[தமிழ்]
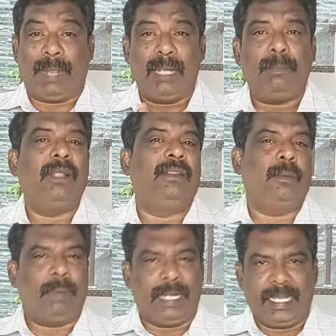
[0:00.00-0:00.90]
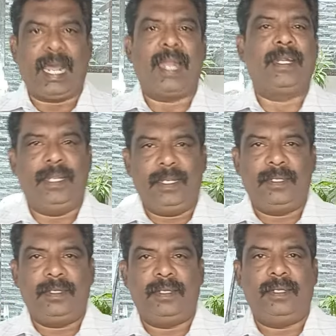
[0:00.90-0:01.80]
பயன்படுத்தப்படுகிறார்கள்
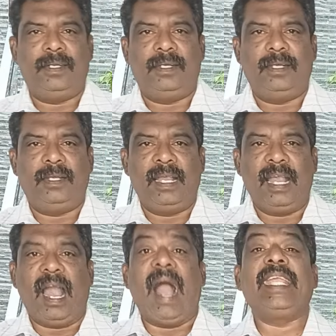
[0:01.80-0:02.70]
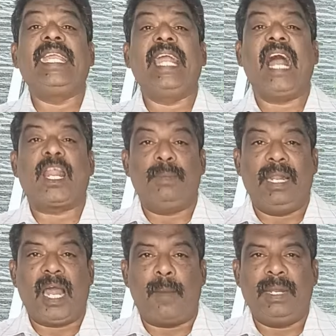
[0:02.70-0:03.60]
அங்கீகாரம்
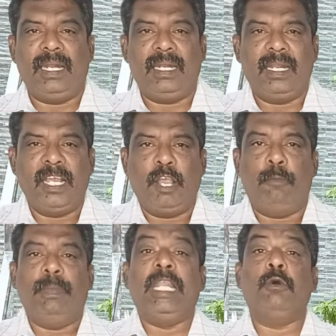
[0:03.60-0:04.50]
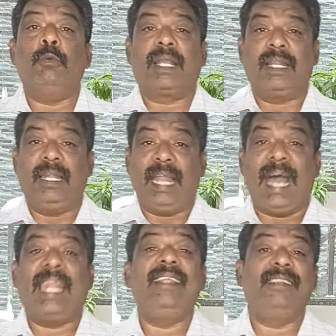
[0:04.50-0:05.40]
இல்லாமல் மீனவ மக்கள்
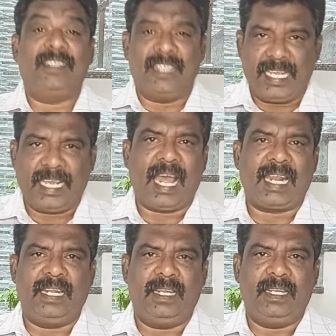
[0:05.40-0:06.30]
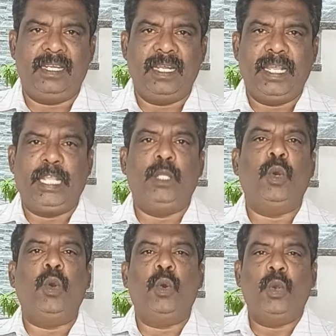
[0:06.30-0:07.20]
அலைந்து திரிகிறார்கள் இதோ
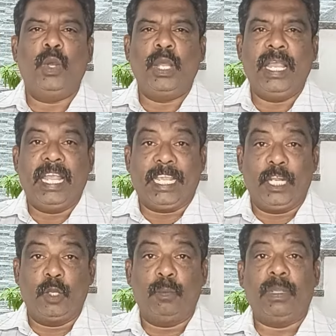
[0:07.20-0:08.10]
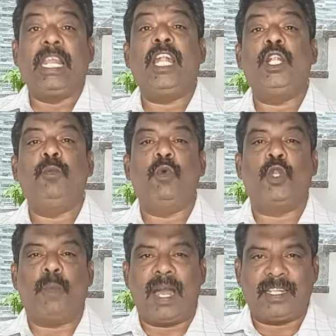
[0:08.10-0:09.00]
இன்னும் இரண்டு
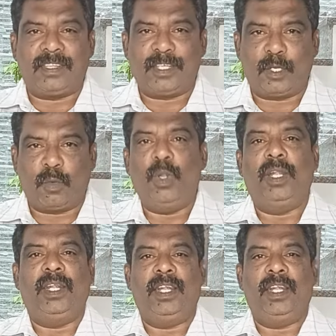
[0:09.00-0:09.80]
மூன்று மாதத்திற்குள்